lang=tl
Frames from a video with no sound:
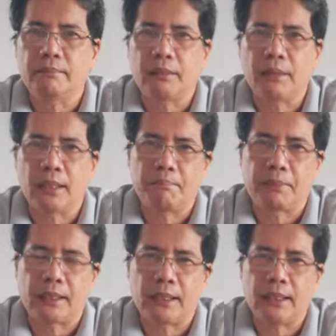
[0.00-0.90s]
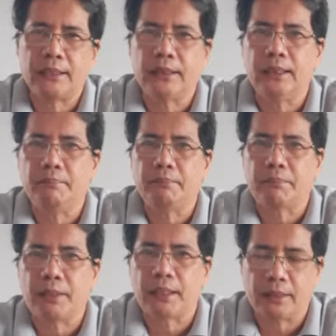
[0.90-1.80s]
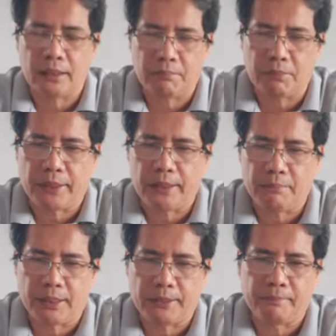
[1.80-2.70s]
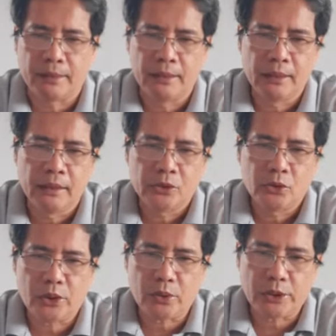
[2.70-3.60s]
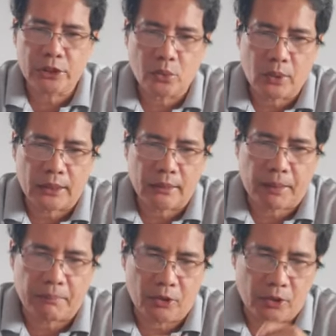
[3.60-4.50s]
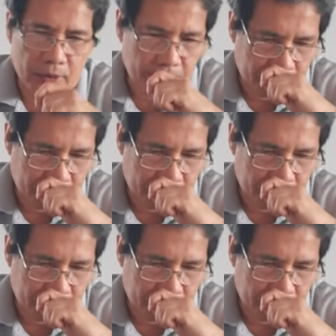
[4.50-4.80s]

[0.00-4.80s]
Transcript: may mga paglalasing, may pagdi-divide-divide. So ito ay sinulat ni Pablo.